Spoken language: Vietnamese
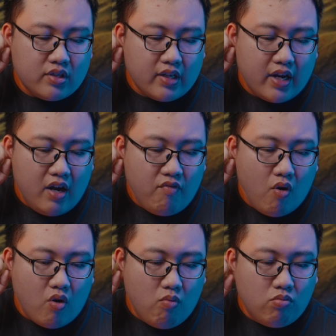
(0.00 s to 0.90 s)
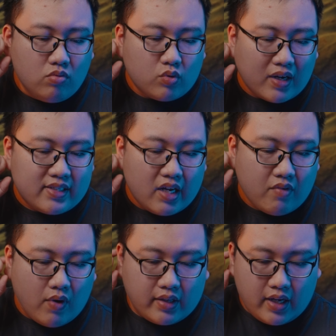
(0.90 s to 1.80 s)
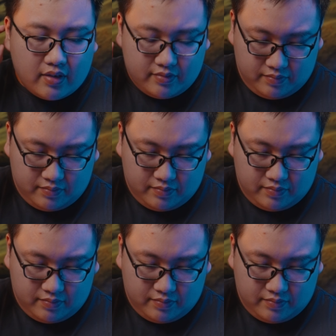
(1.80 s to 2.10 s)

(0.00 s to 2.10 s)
chiếc tai nghe vô cùng toàn diện và hoàn thiện.